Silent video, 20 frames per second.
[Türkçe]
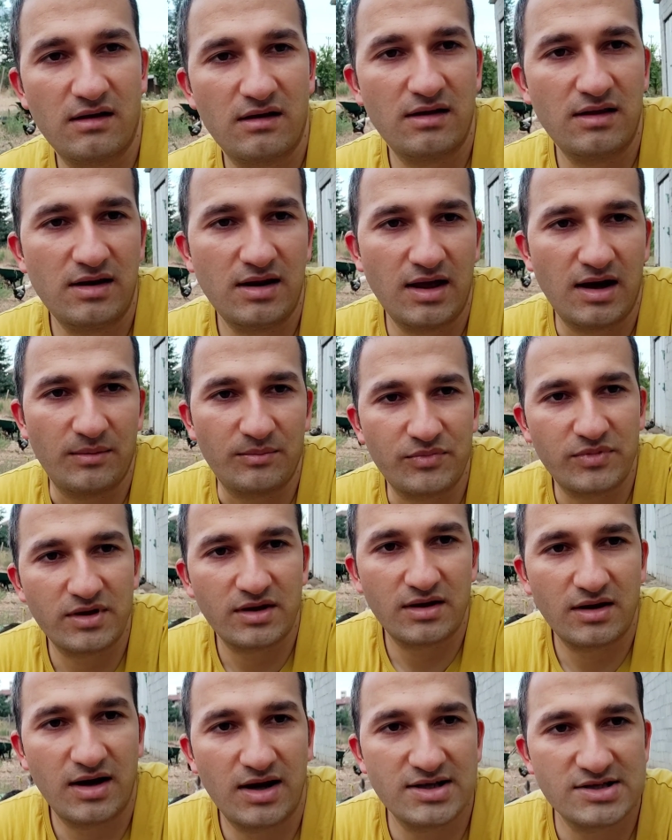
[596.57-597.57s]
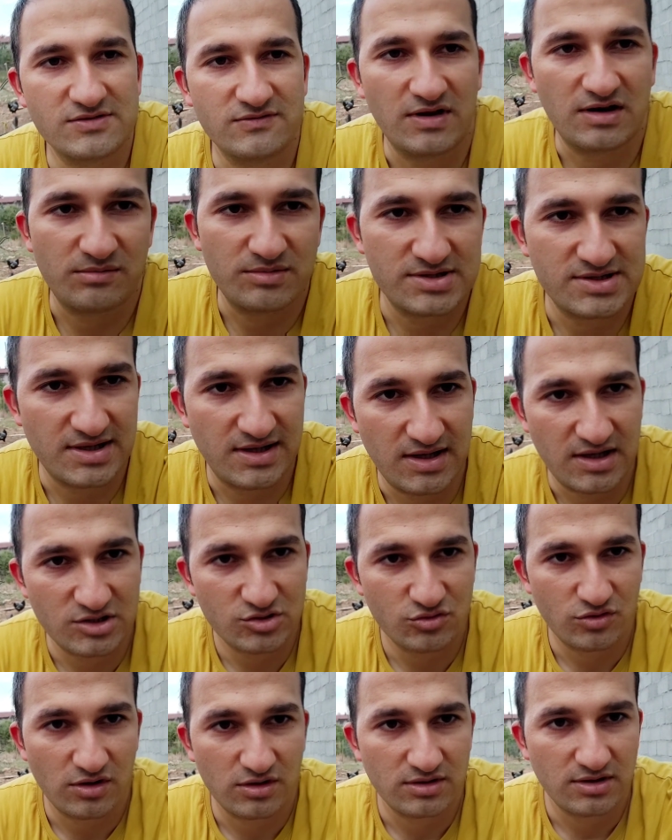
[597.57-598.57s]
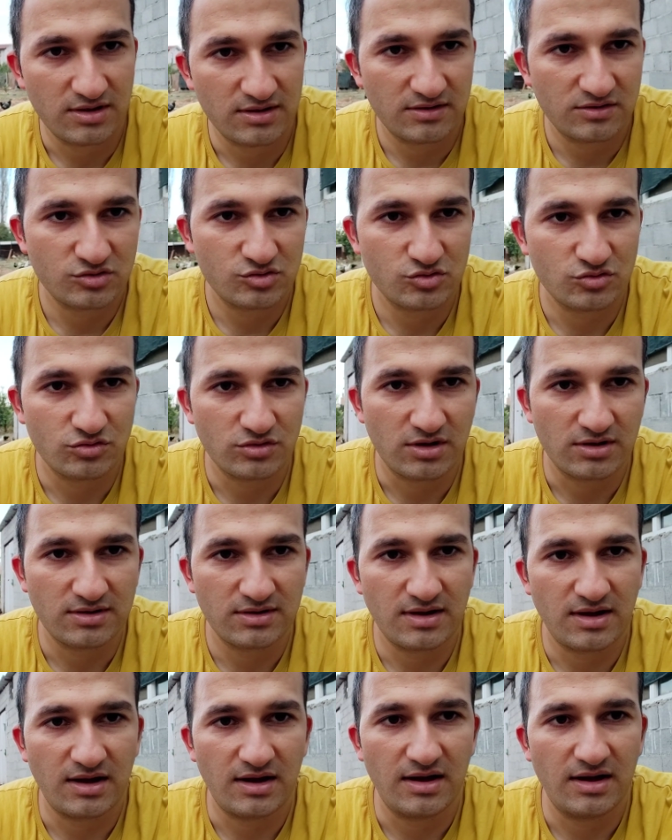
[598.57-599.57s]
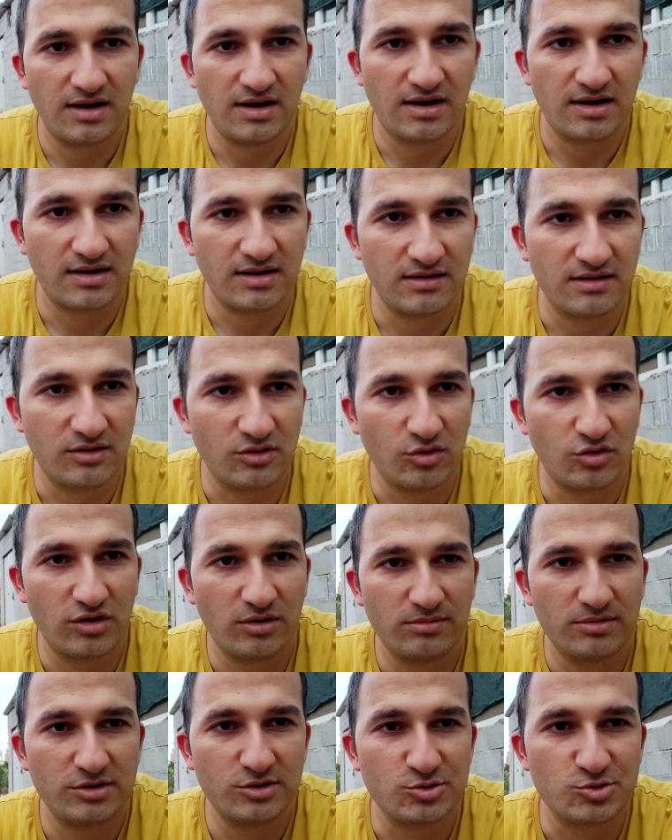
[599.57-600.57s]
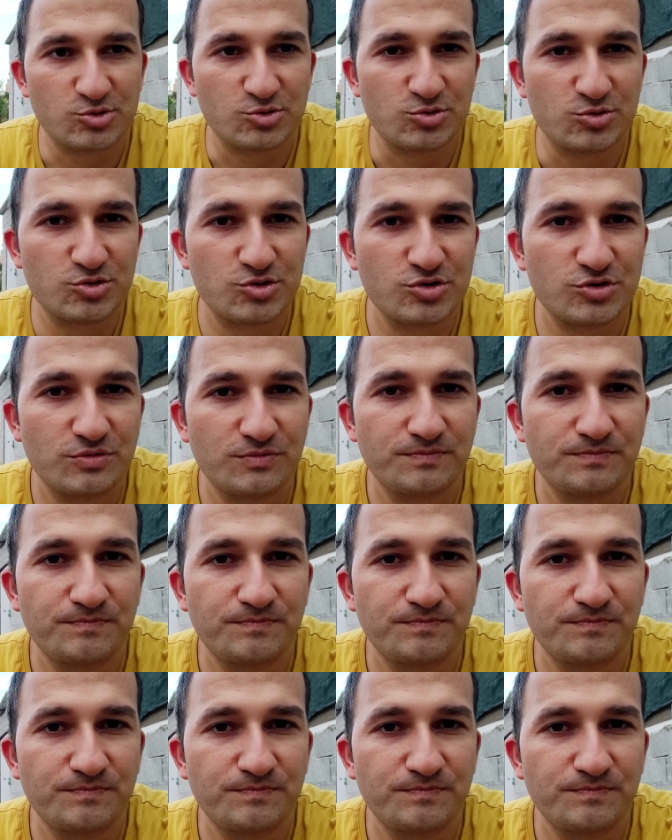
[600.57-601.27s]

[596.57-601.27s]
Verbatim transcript: E ne yaptık? Kaz var mesela şu anda şurada ta en arkada görebiliyorsunuz.